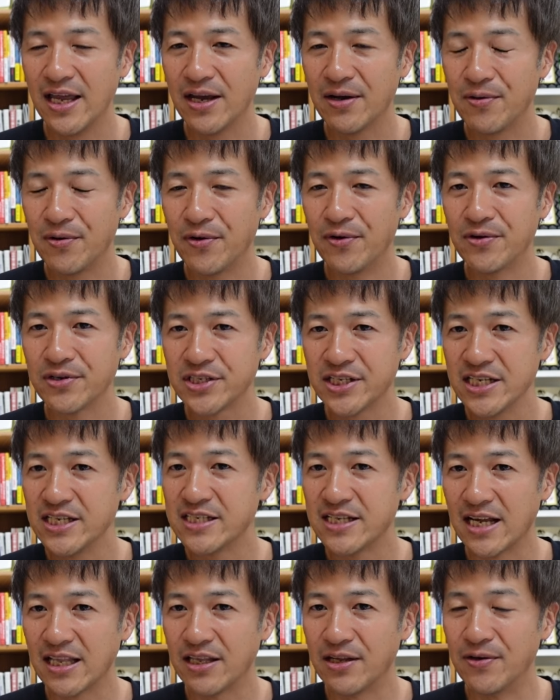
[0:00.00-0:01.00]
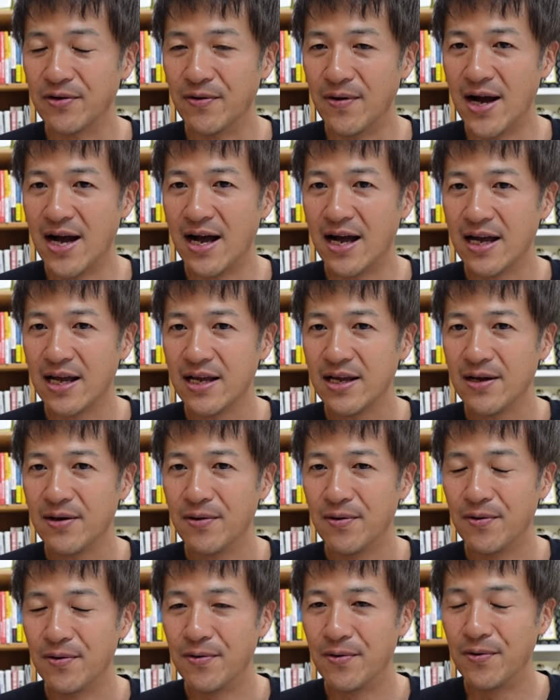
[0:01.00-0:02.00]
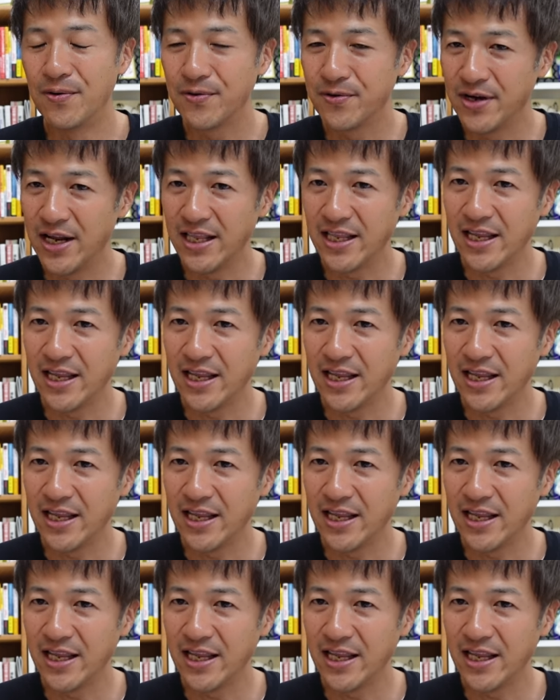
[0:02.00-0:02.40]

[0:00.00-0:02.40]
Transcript: この審査っていうのは遅れ